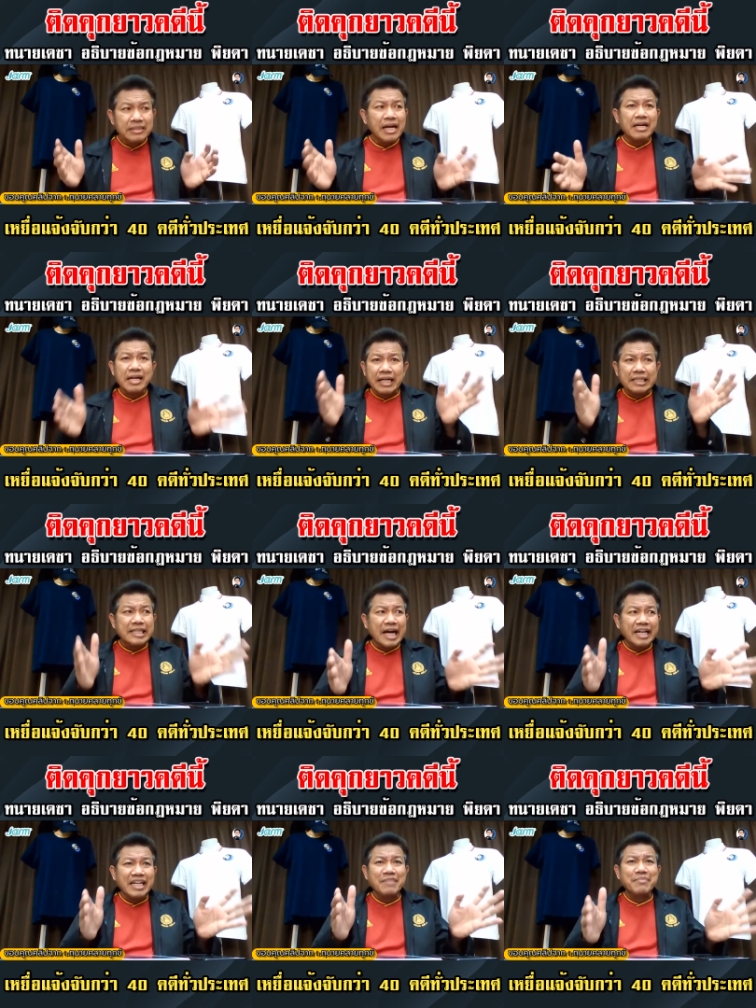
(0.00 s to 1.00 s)
ถ้าเกิด
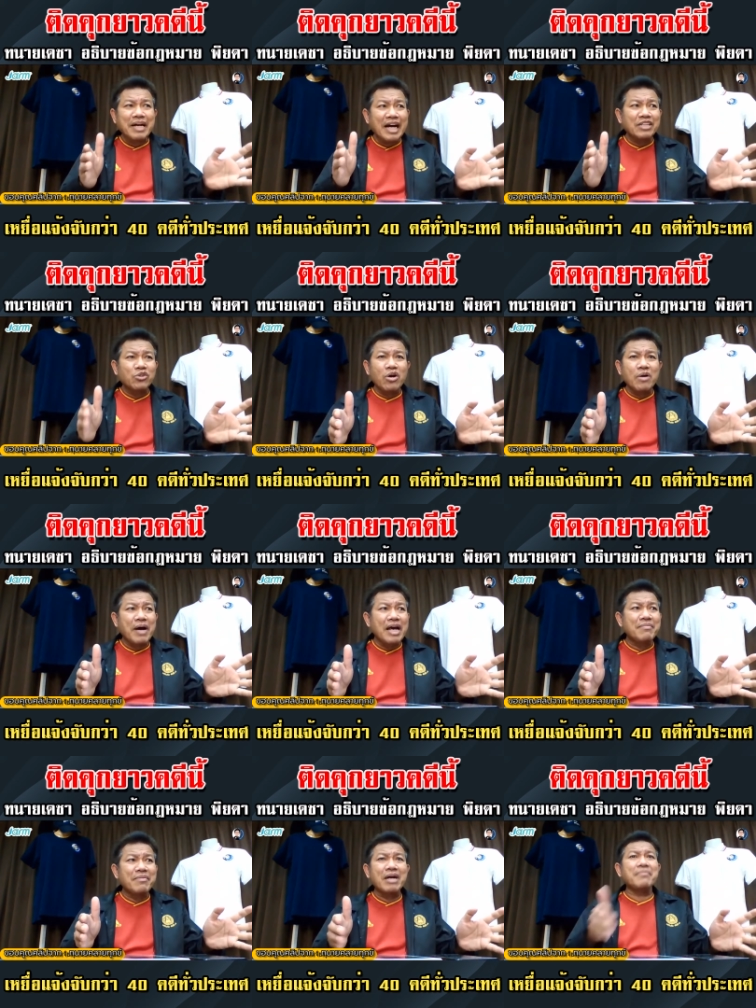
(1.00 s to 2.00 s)
ศาลให้ประกันตัวไป
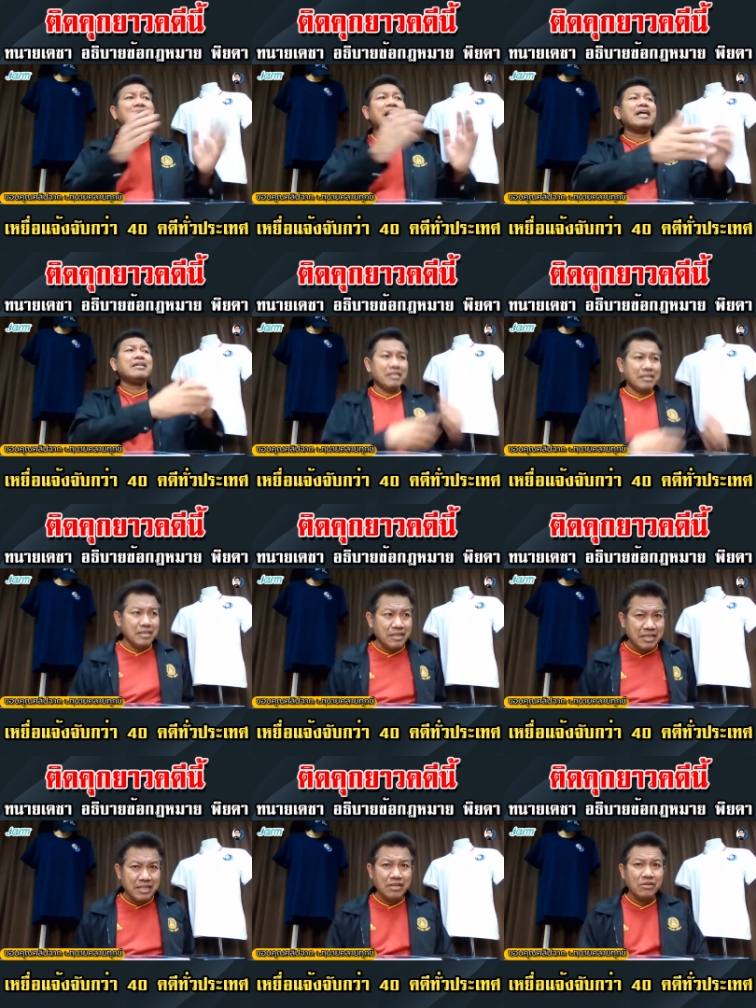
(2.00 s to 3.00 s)
มันก็เป็นไง
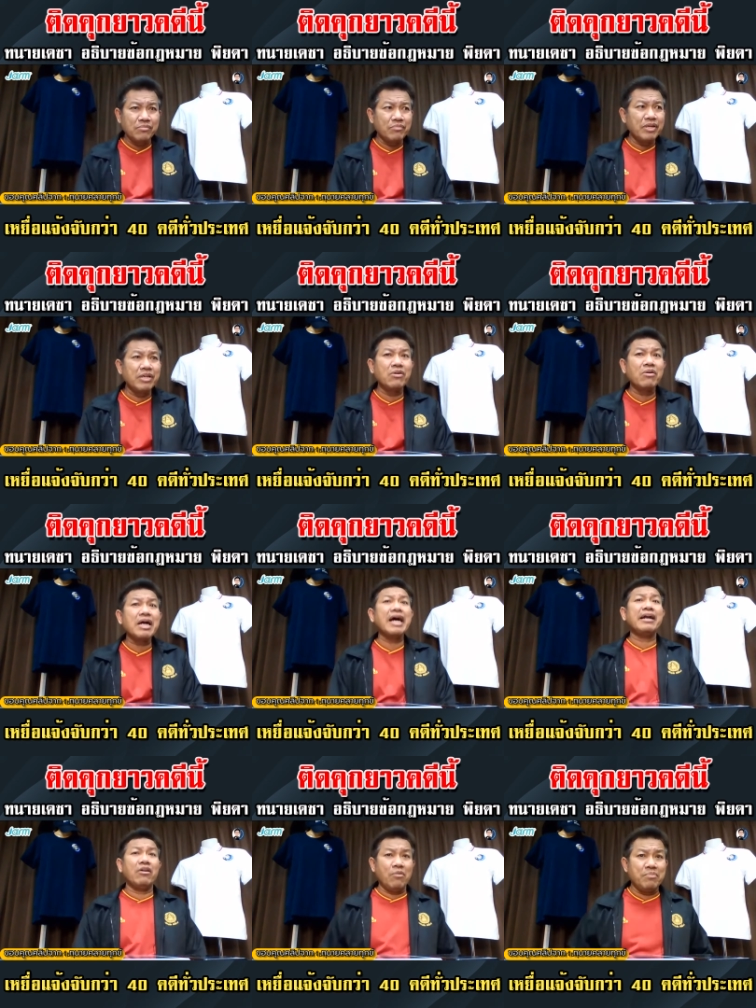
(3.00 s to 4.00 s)
มีโอ
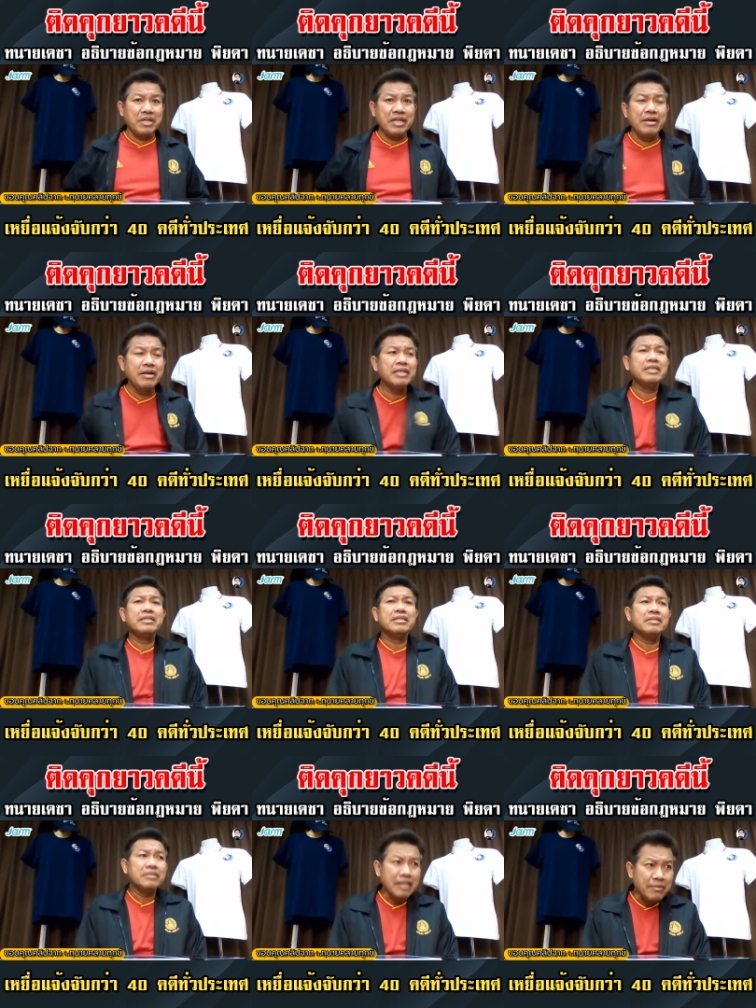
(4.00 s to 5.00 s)
กาสหลบหนี
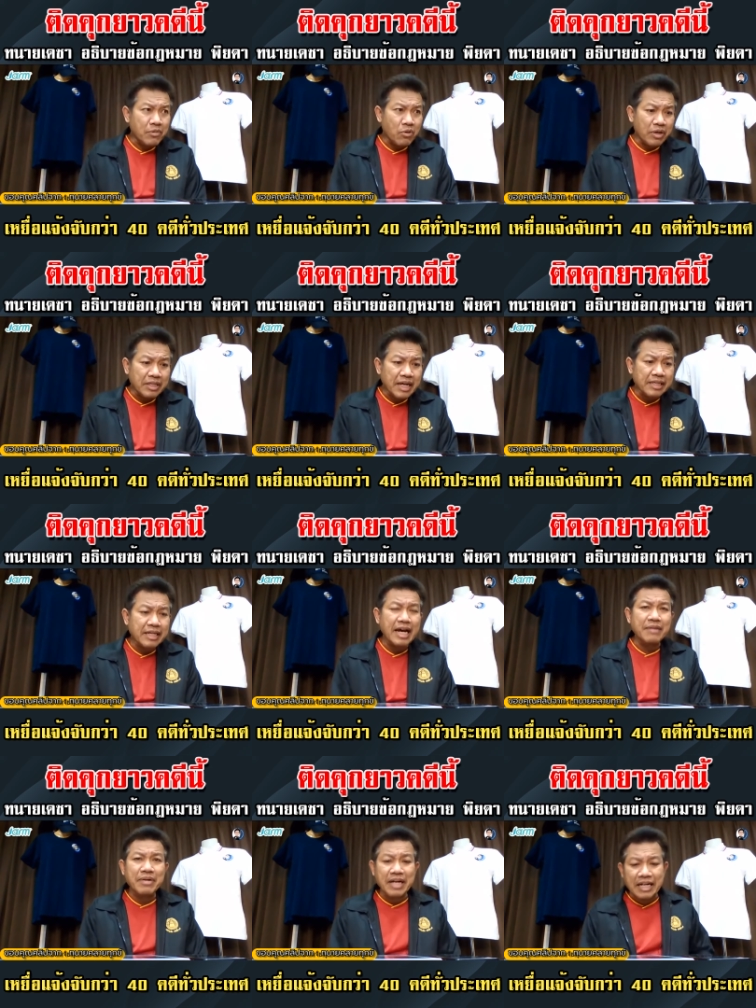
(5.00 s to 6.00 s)
ตำรวจคัด
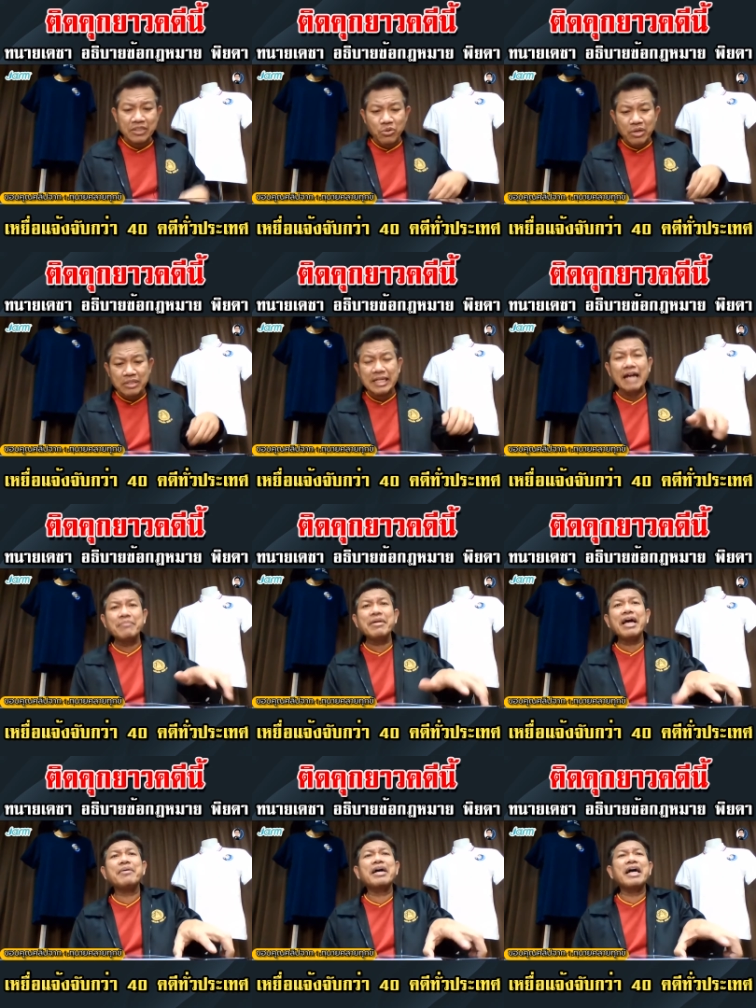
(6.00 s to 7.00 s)
ค้านประกันตัวศาลไม่
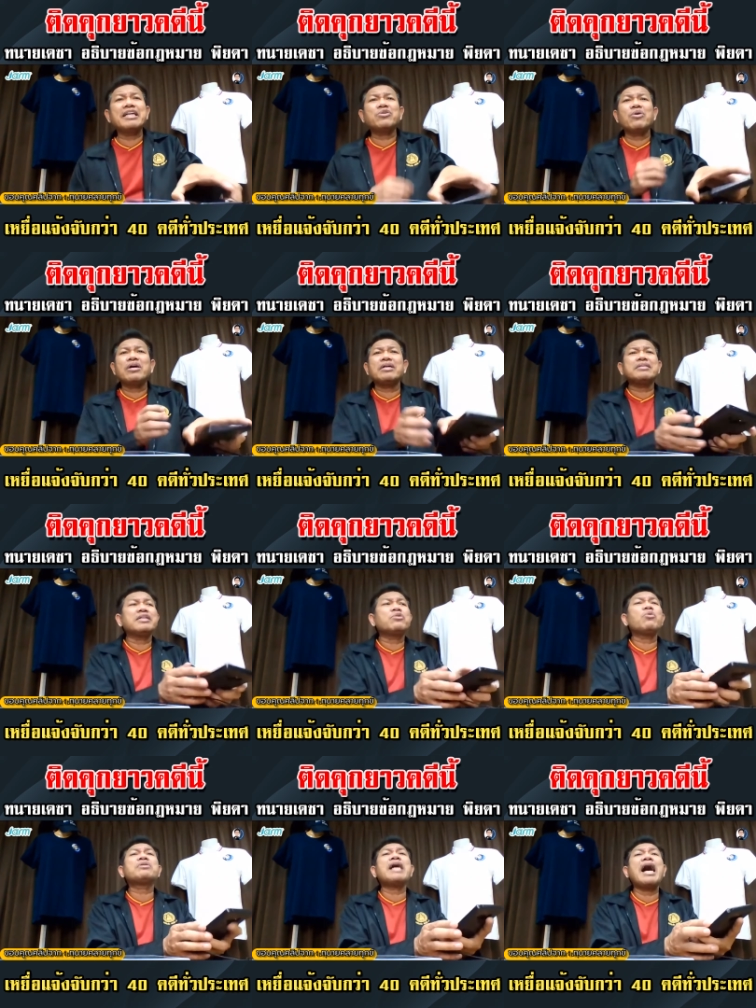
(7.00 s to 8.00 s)
ให้ประกันตัวก็ติด
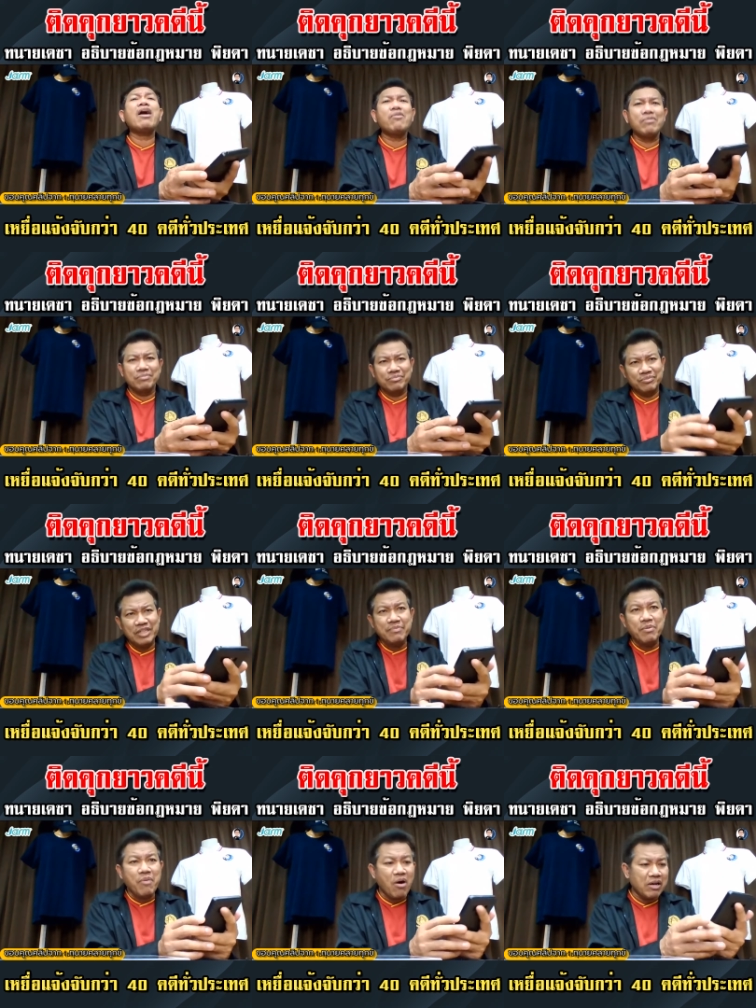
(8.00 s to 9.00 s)
คุกยาว นี่
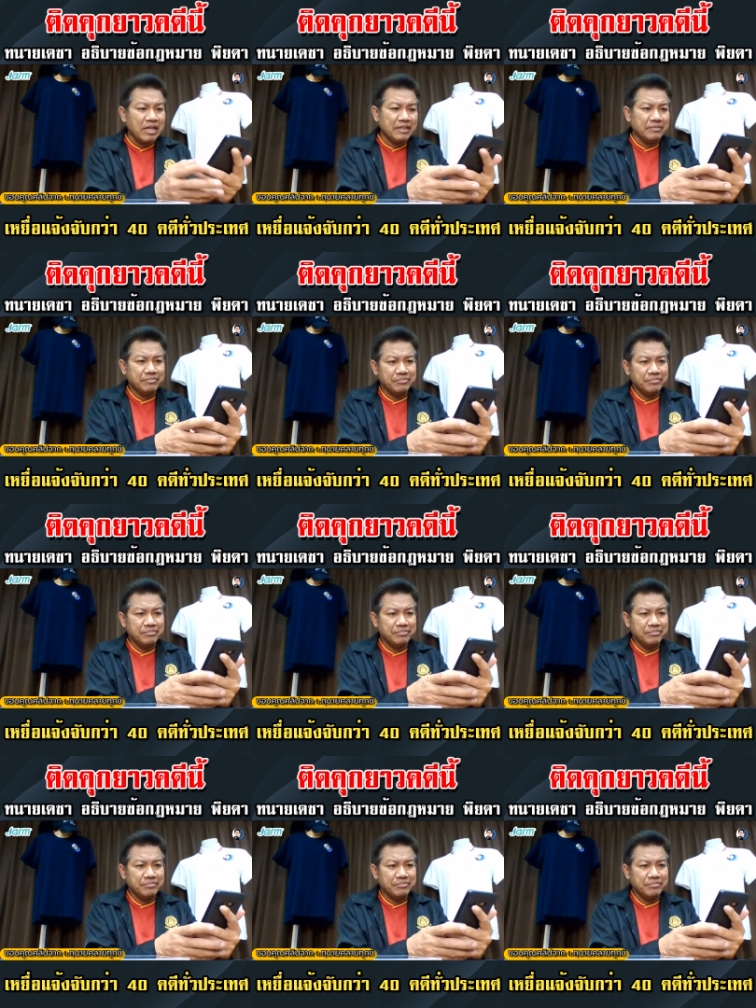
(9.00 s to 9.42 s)
ผมบอกเลย